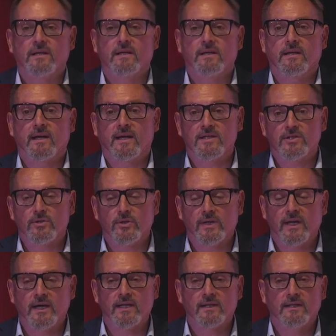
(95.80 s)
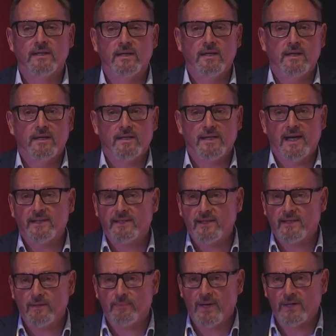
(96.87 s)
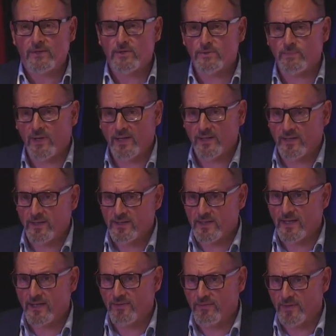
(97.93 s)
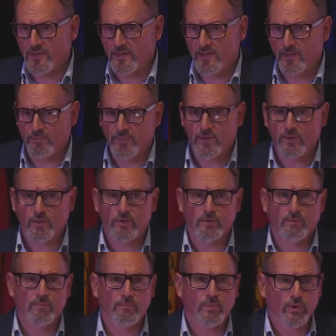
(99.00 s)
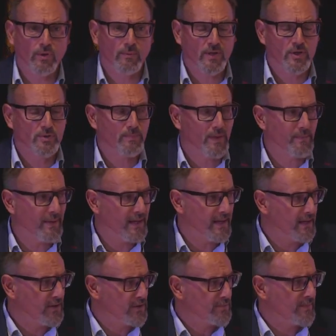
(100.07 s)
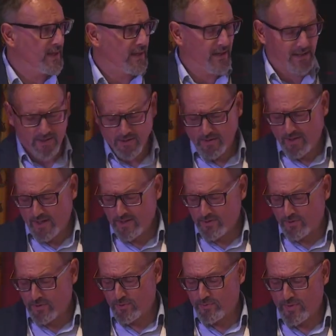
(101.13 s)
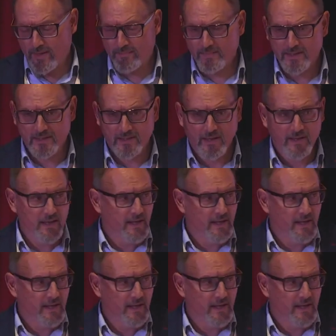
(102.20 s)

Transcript: que gestionar. y anticiparnos probablemente sea difícil, pero por lo menos prepararnos para gestionar estos tsunamis